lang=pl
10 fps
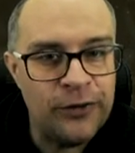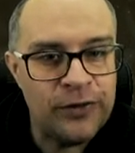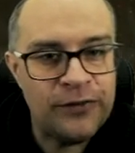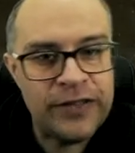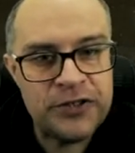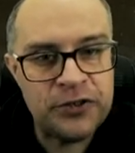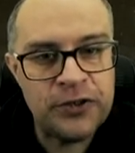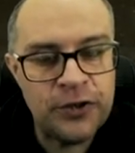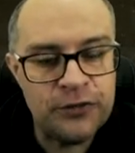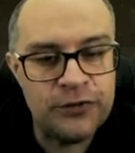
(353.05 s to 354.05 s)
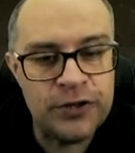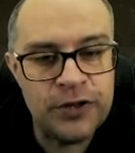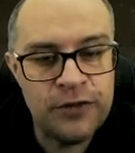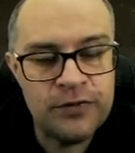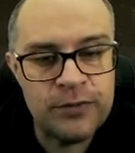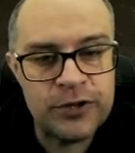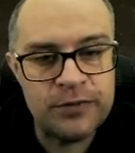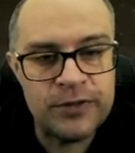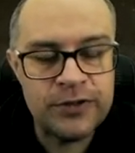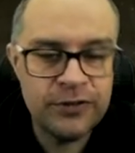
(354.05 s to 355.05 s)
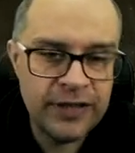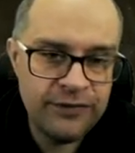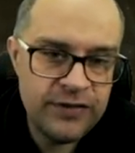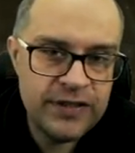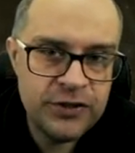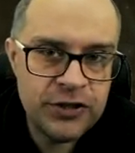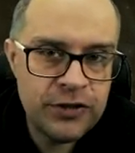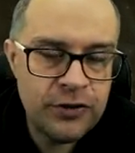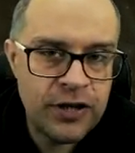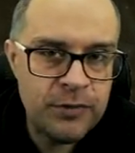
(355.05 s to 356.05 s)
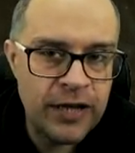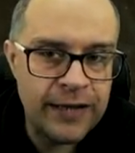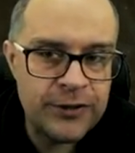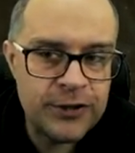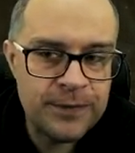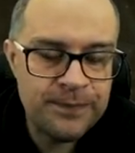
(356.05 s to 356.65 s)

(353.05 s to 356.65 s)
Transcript: W efekcie ten kod wynikowy może być no tak fizycznie trochę mniejszy.